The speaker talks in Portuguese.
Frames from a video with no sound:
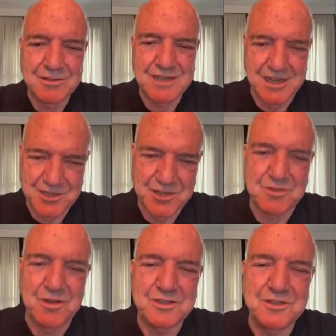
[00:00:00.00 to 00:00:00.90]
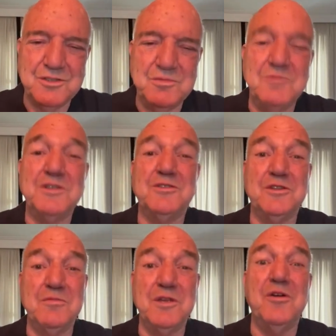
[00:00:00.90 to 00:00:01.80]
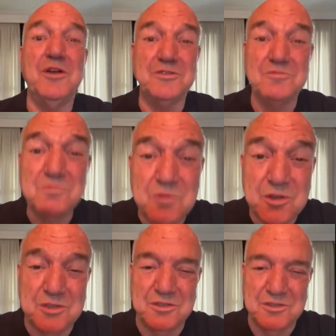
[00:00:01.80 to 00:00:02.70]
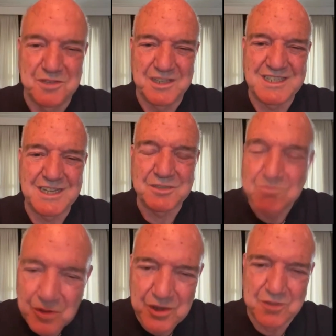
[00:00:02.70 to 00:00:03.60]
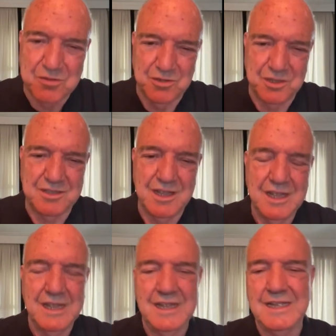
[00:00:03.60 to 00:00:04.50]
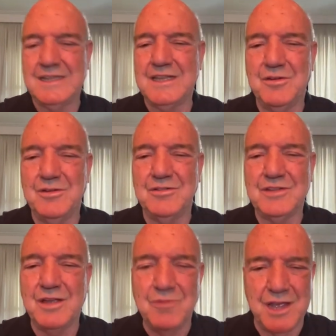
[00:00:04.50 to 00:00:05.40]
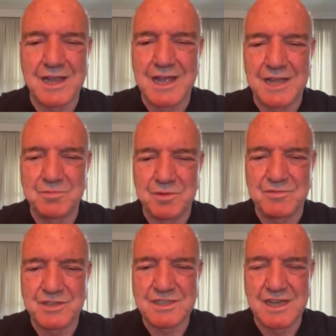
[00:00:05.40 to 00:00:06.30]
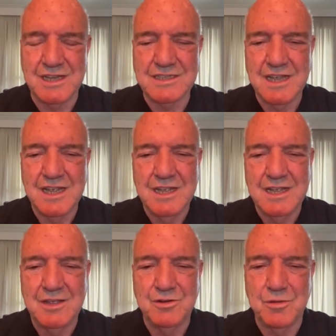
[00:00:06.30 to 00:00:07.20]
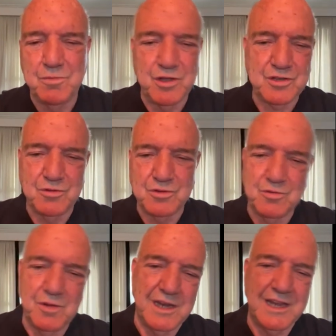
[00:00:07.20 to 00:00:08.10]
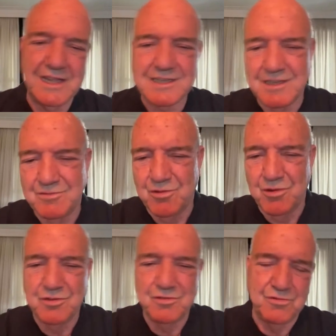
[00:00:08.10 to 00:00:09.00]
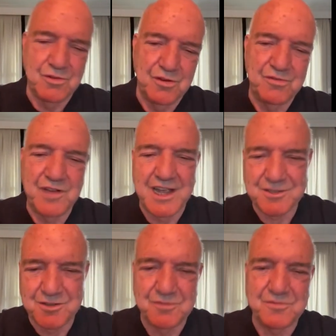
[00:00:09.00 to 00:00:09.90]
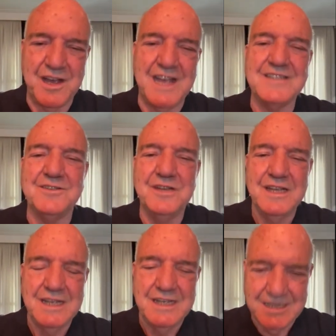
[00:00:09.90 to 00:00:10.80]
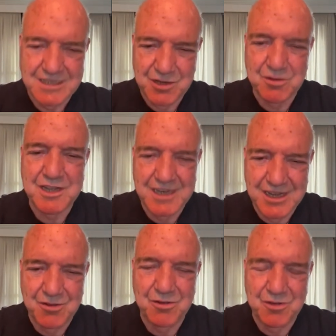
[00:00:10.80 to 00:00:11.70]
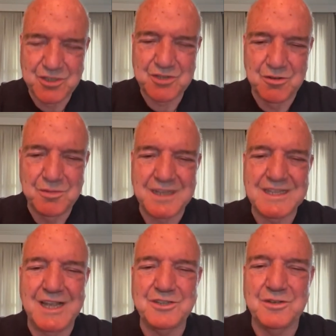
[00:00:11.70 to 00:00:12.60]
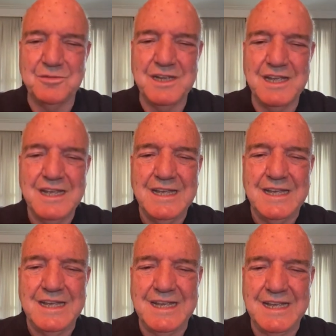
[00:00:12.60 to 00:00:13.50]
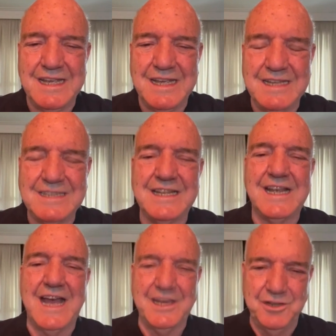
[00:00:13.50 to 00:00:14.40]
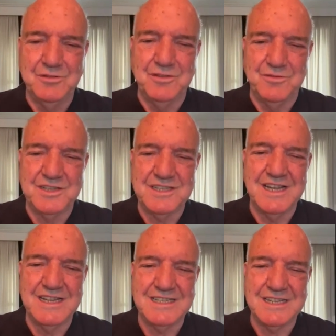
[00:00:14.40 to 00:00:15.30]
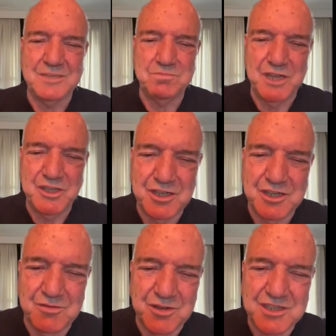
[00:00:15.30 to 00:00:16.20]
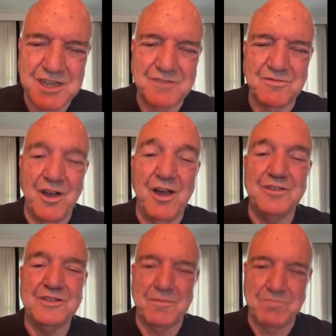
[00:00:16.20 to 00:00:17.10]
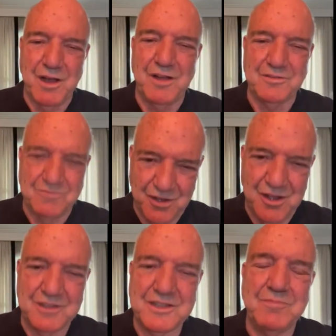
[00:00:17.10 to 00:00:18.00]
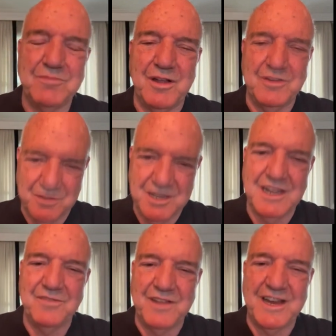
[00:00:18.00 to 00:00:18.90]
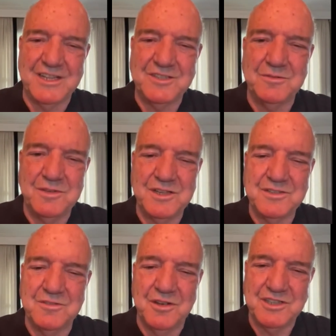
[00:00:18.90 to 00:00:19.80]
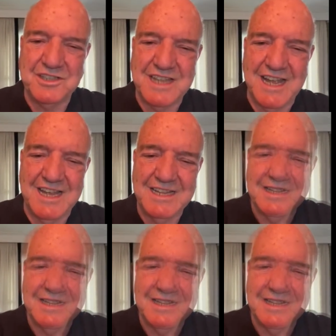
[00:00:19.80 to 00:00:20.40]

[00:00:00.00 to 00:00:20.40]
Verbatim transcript: Eu sei que vocês gostam de mim, mas eu também gosto muito de vocês, muito, muito. Então eu tenho um recado para vocês. Eu não posso continuar nessa, vou, não vou, faço, não faço. Então eu queria hoje comentar sobre é, esse carinho de vocês, esse pedido de vocês. Volta, Paulo, volta, Paulo. Eu queria falar sobre isso hoje, tá?